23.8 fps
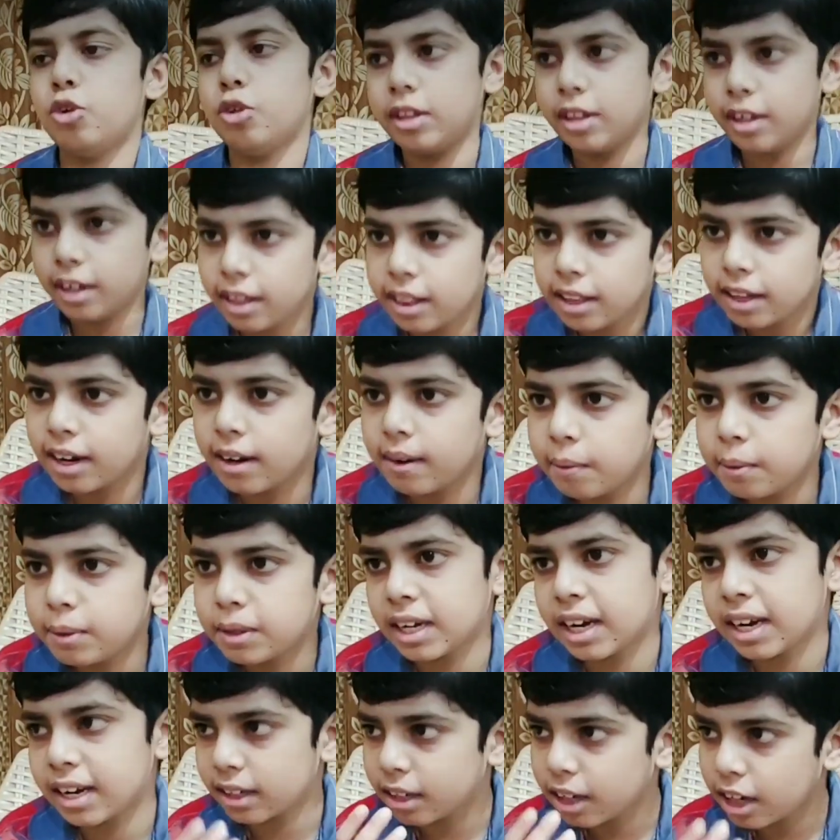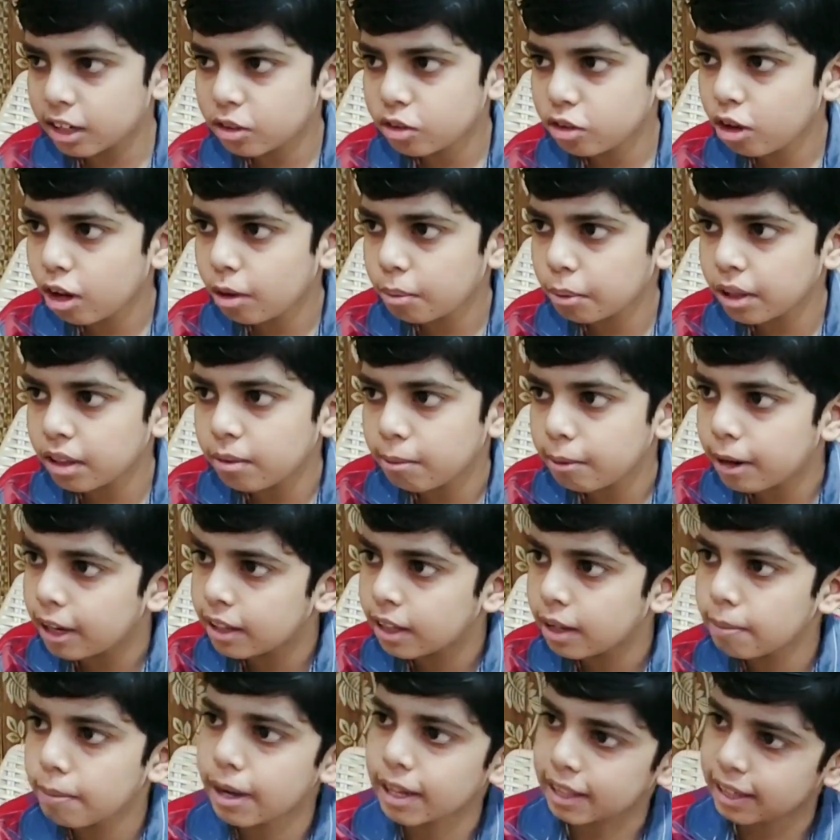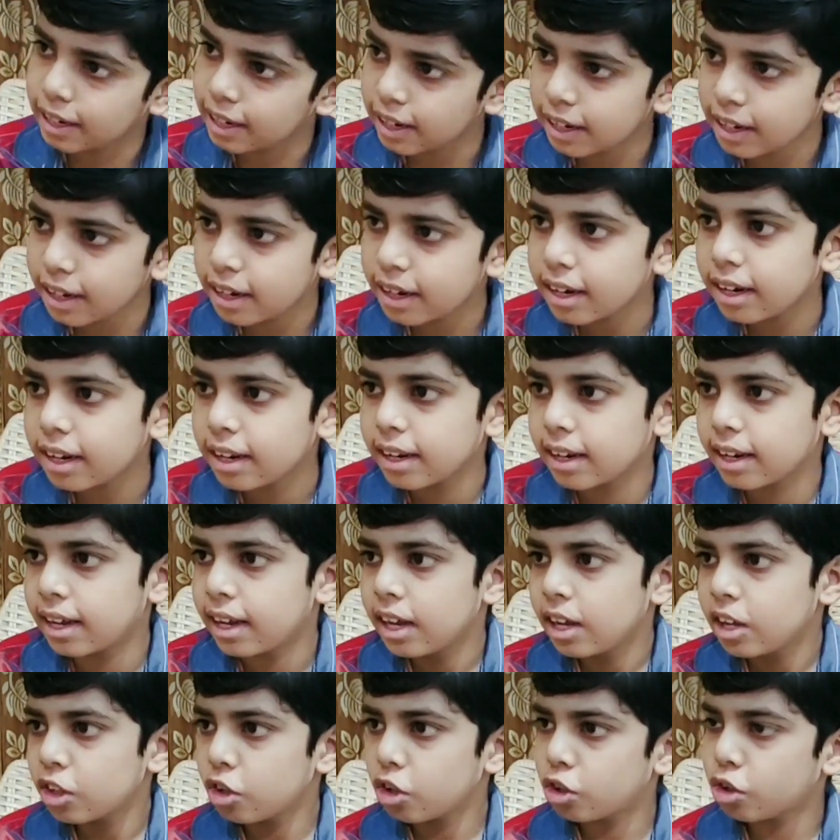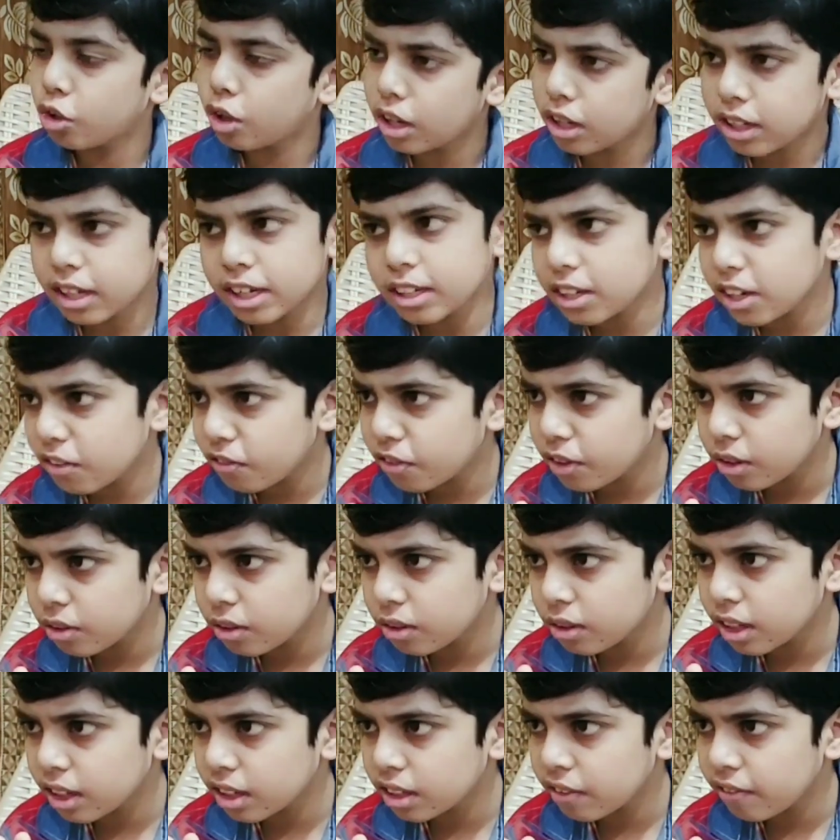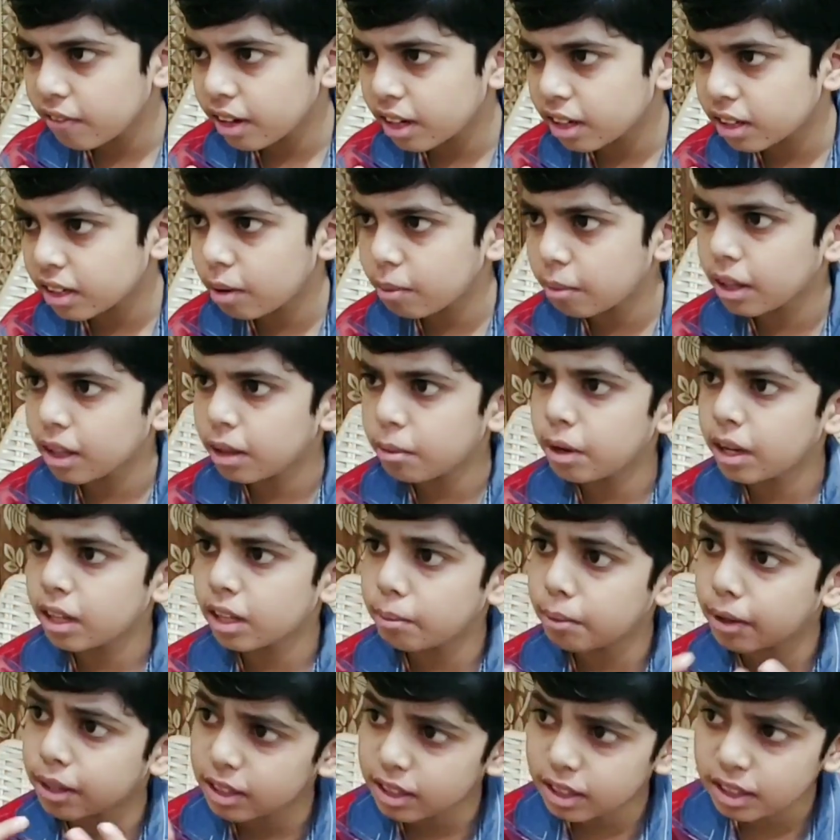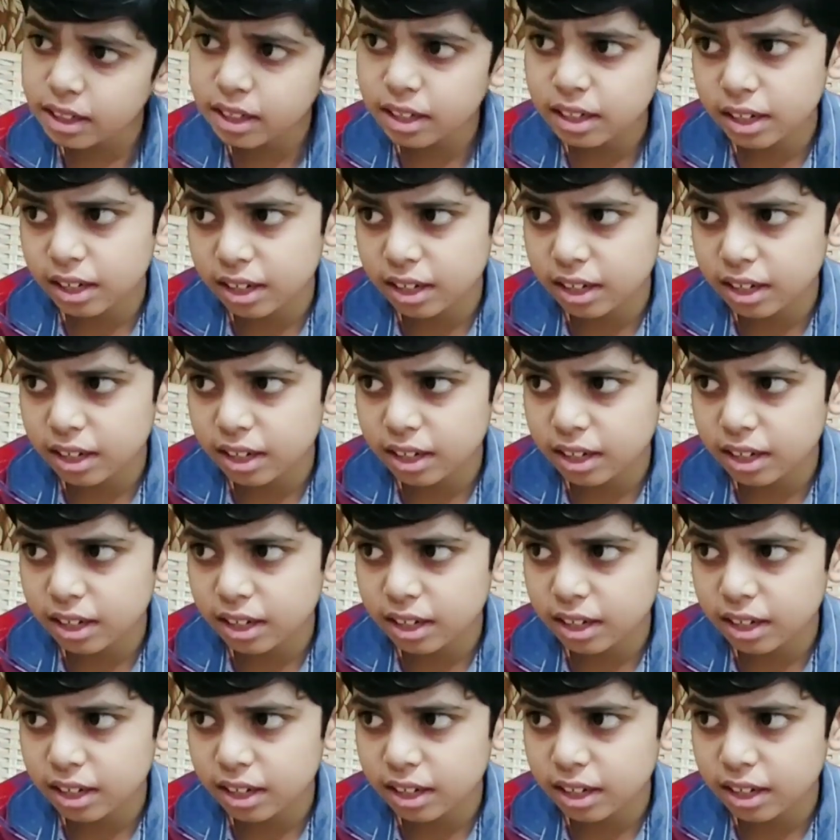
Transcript: चौधरी साहब थर तो आपकी जबान से बातें नहीं कर रही हैं तो थोड़ा सा इंटरव्यू देते वक्त आपकी जबान से बातें नहीं